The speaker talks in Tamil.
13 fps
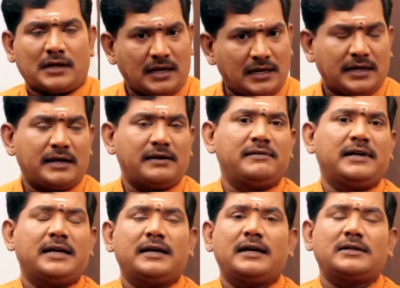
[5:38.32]
நல்ல
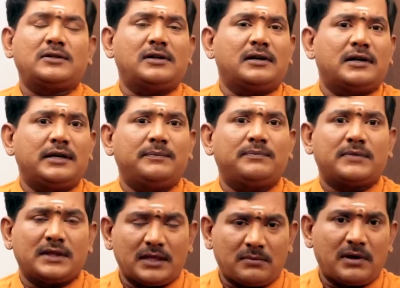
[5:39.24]
கேள்விங்க ஆக்சுவலாக
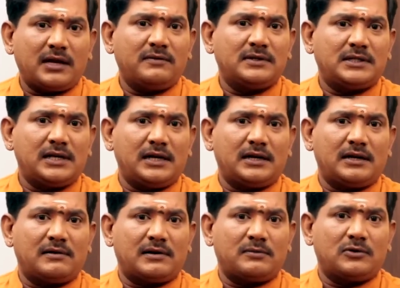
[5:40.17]
இந்த மாதிரி
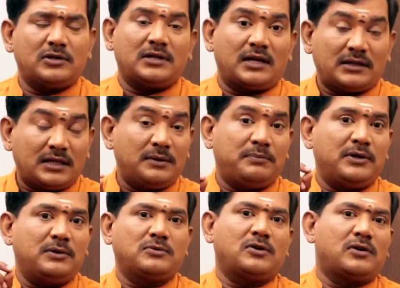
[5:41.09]
விஷயங்களில் பொழுது நான்
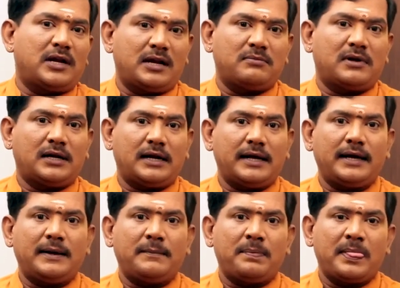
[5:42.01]
திருப்பியும் சொல்கிறேன் நண்பர்களே
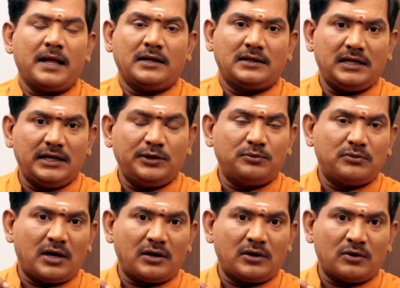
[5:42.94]

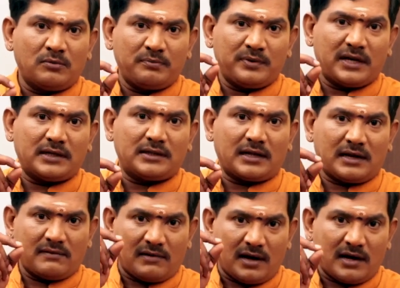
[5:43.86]
தீதும் நன்றும் பிறர் தர
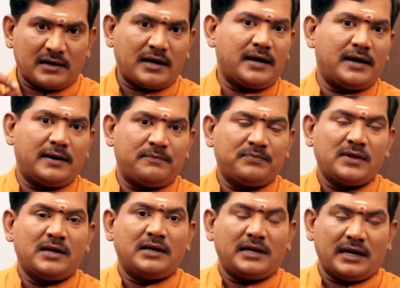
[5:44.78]
வாரா
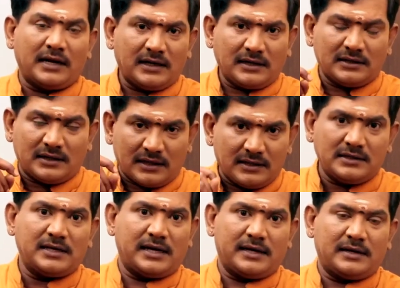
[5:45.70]
எனக்கு
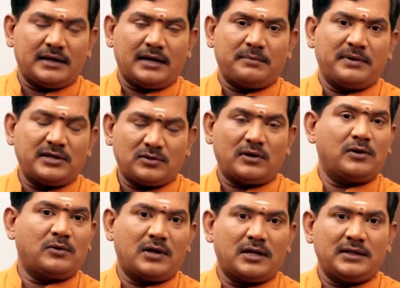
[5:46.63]
தெரிஞ்ச நான் பேர்
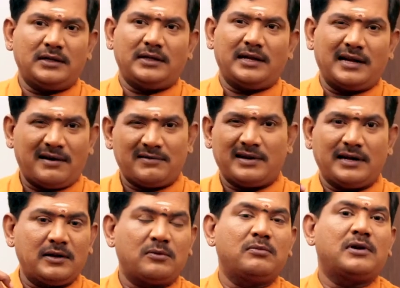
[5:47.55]
சொல்லக்கூடாது ஏன்னா அவர்
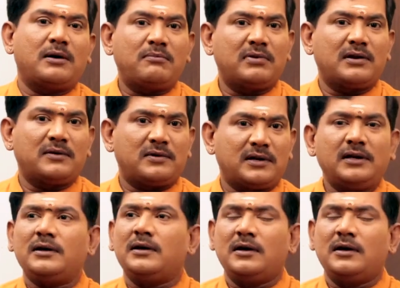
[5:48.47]
என்னை ரொம்ப நம்புகிறவர்